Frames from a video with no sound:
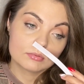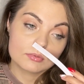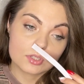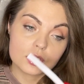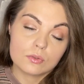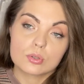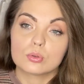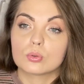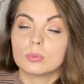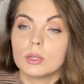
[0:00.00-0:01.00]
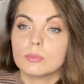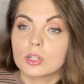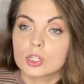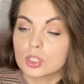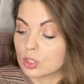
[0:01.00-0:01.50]
за 900 рублей, мне
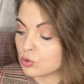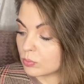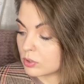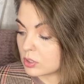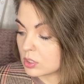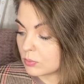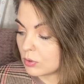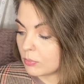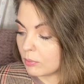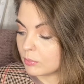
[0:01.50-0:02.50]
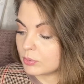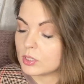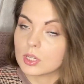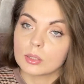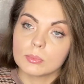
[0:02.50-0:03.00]
кажется, супер. Здесь объем, по-моему,
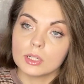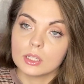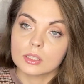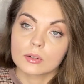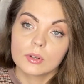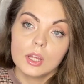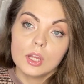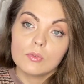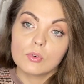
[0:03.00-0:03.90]
50 миллилитров. В